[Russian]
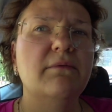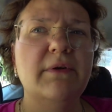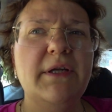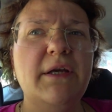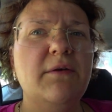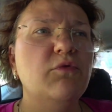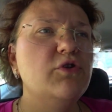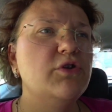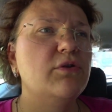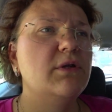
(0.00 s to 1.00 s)
Фадей, не
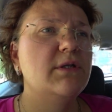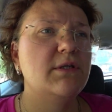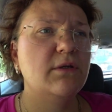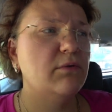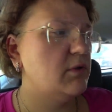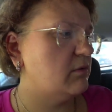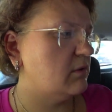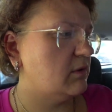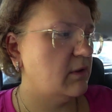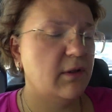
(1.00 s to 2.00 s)
можешь, что ли, застегнуть его?
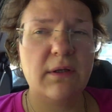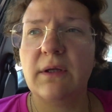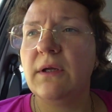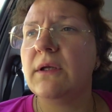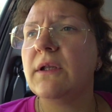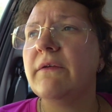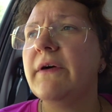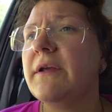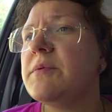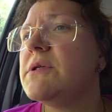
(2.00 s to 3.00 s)

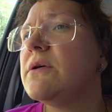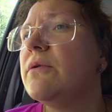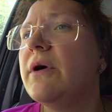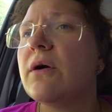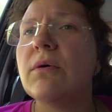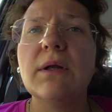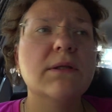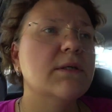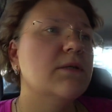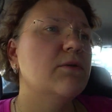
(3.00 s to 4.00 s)
Давай не психуй,
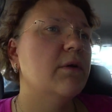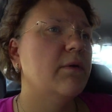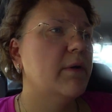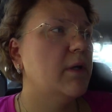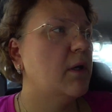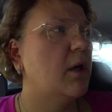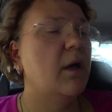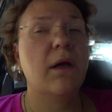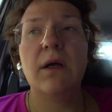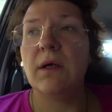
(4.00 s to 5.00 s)
аккуратно застегивай.
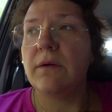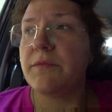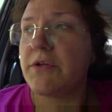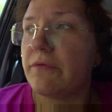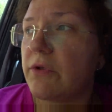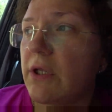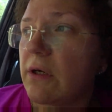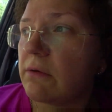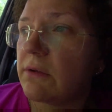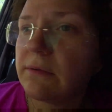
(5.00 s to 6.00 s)
В общем, вот
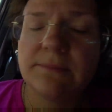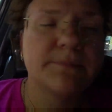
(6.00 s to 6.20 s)
так вот.